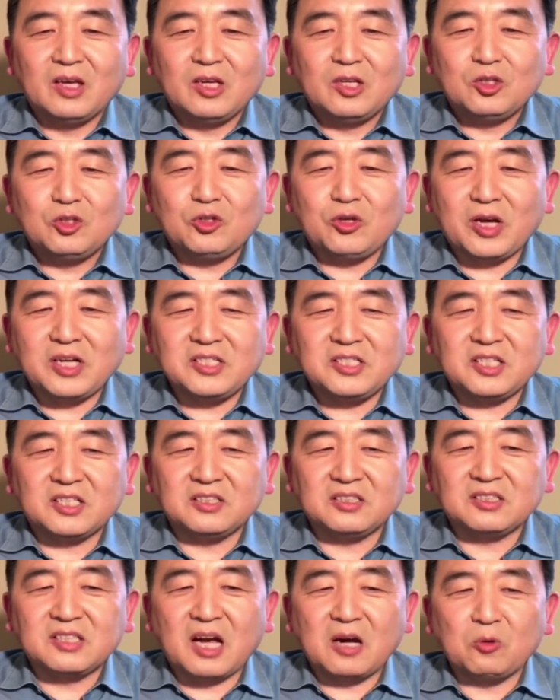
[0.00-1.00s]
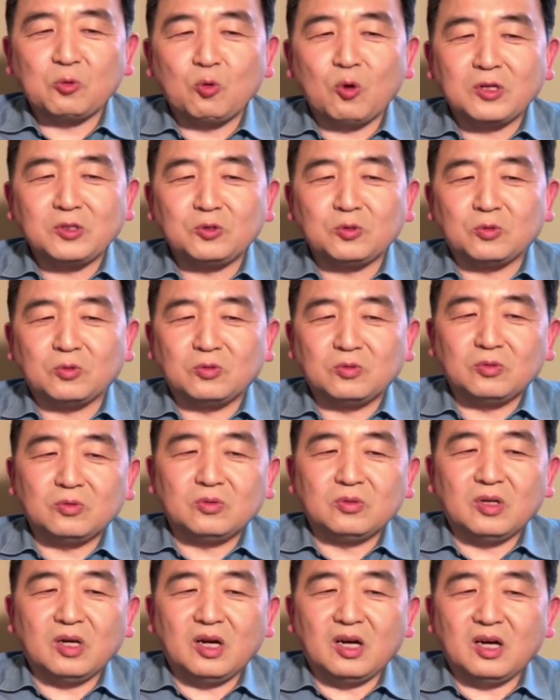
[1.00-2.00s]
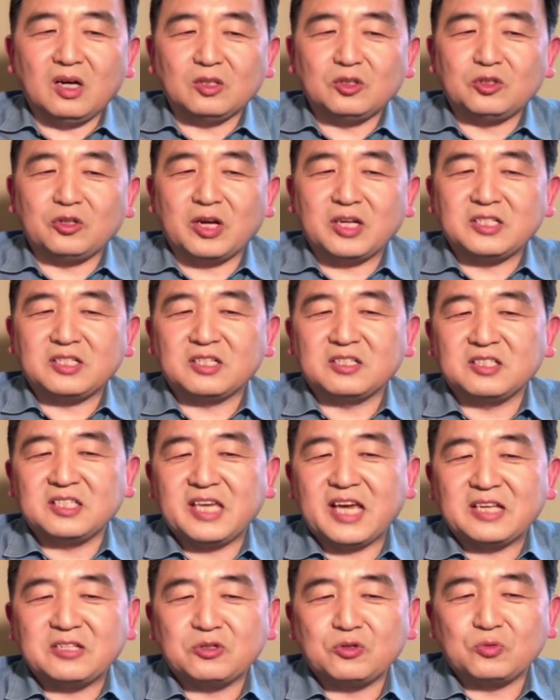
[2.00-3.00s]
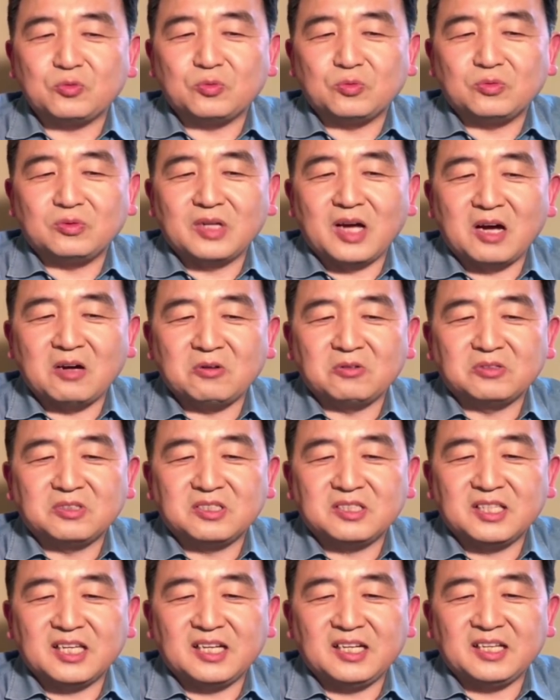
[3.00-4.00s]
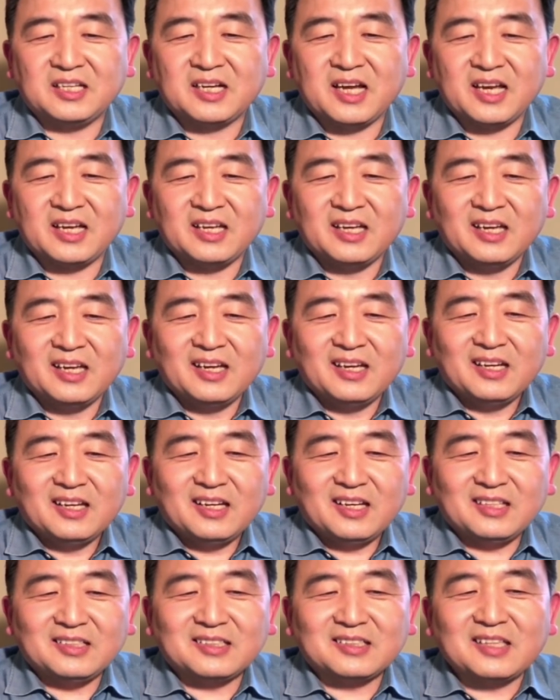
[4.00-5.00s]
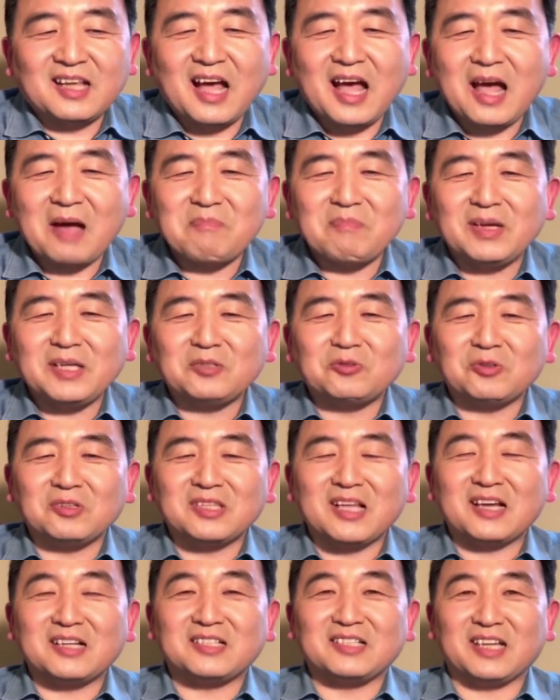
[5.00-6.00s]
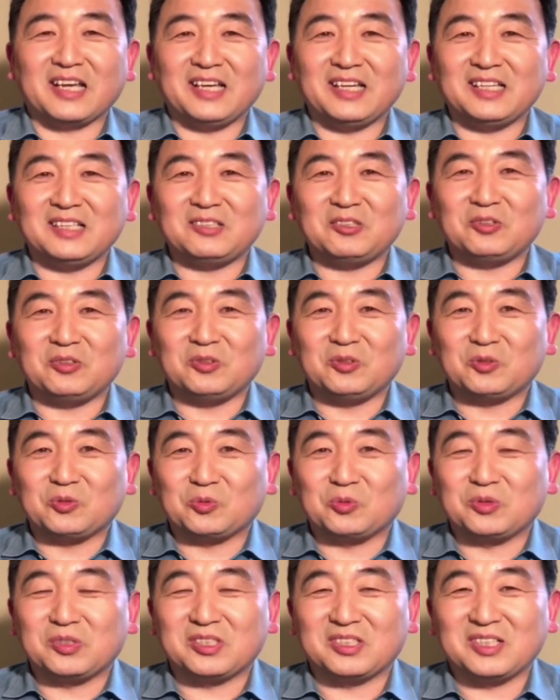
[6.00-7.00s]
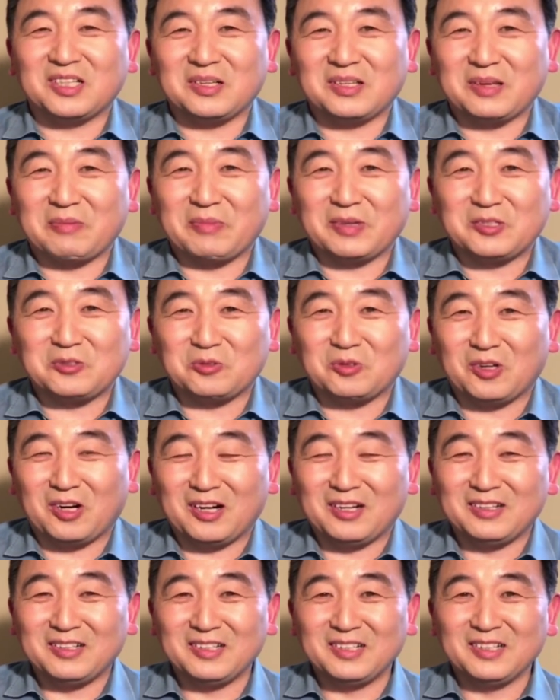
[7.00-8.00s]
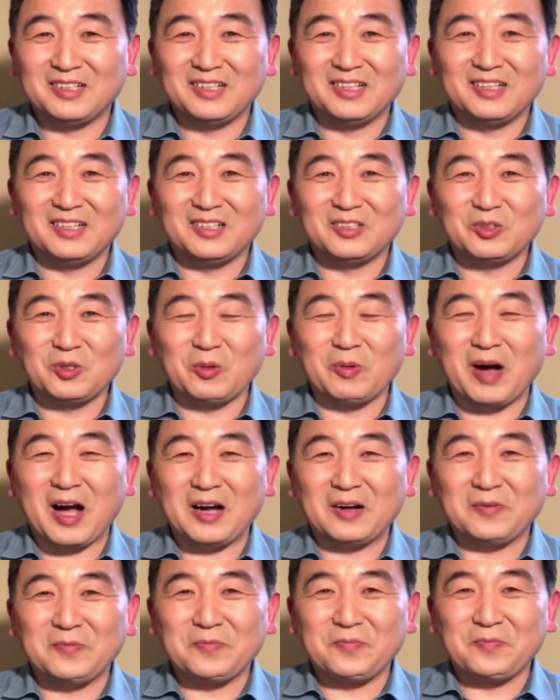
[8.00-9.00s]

全程当观众，全程严肃，然后直接离开。哎，他没说那谁去主持了，他没说，对吧？